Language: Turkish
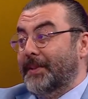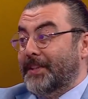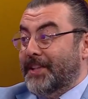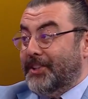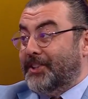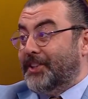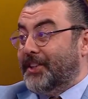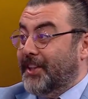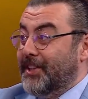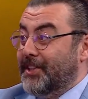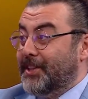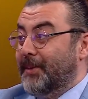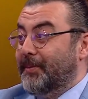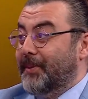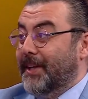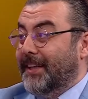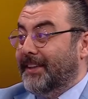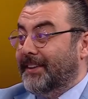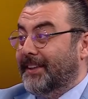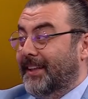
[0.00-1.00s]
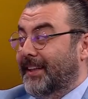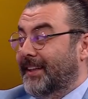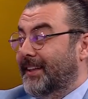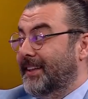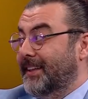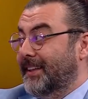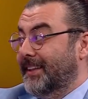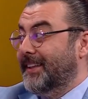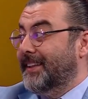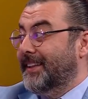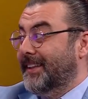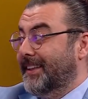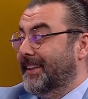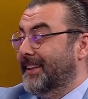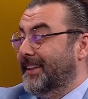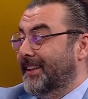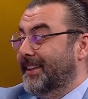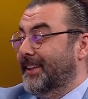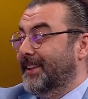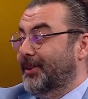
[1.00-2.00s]
75'e çıkınca bir anda evet.
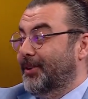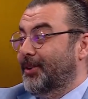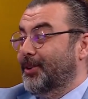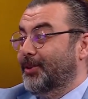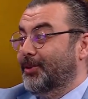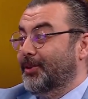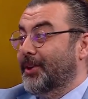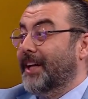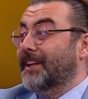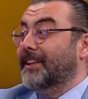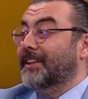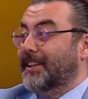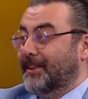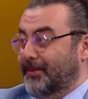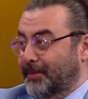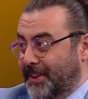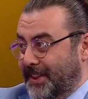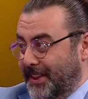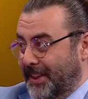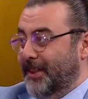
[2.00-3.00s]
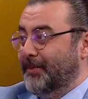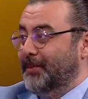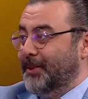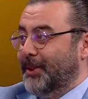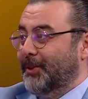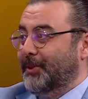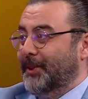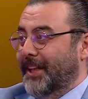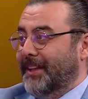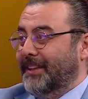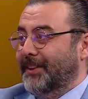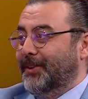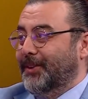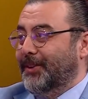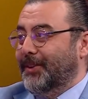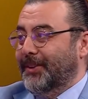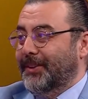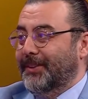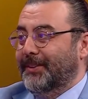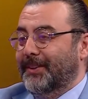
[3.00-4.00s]
orada uyandık e, biz. ikimiz de uyandık Anda,
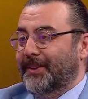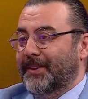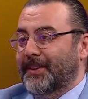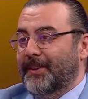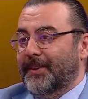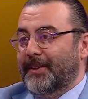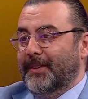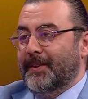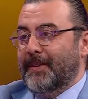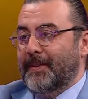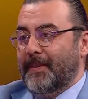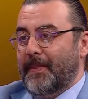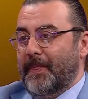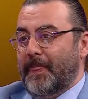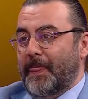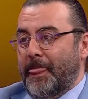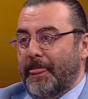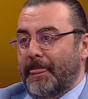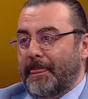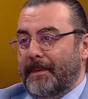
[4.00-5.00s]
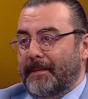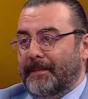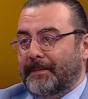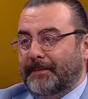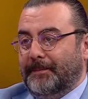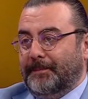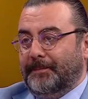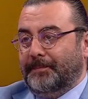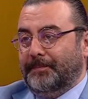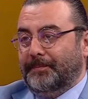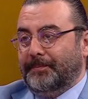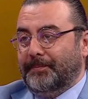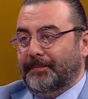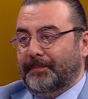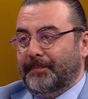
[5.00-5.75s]
o gün. E, haberi kaynağından